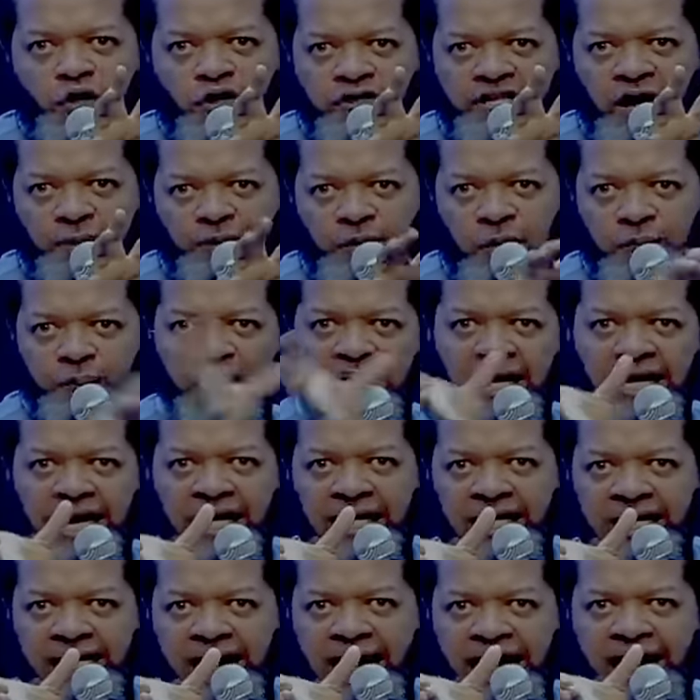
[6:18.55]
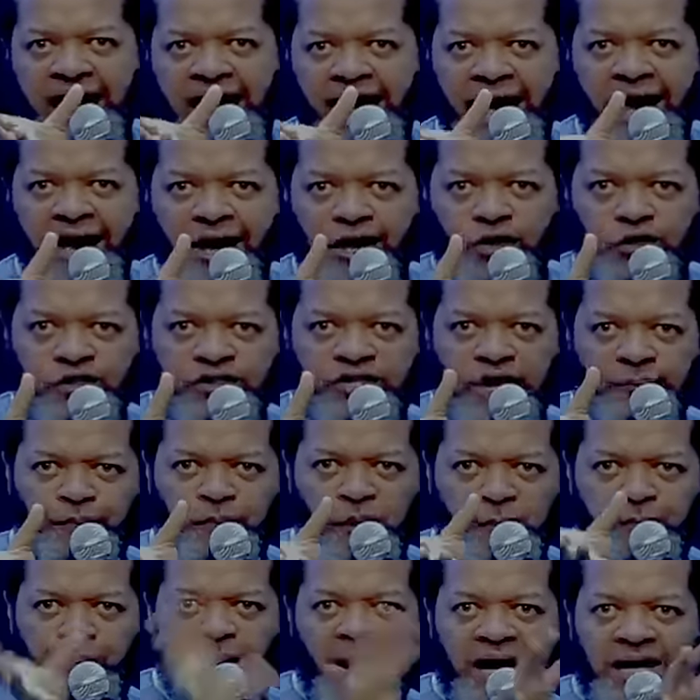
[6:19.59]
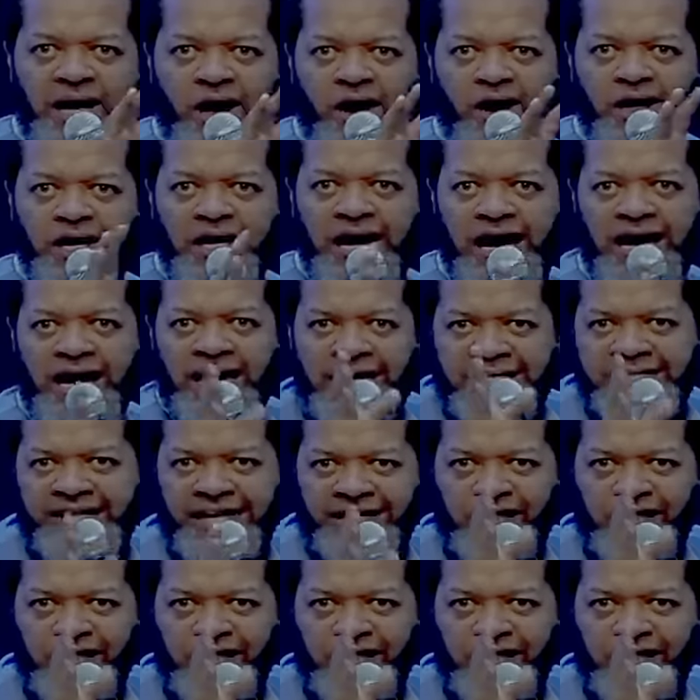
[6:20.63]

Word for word: tu ne sais plus parler lingala, tu ne sais plus parler anglais.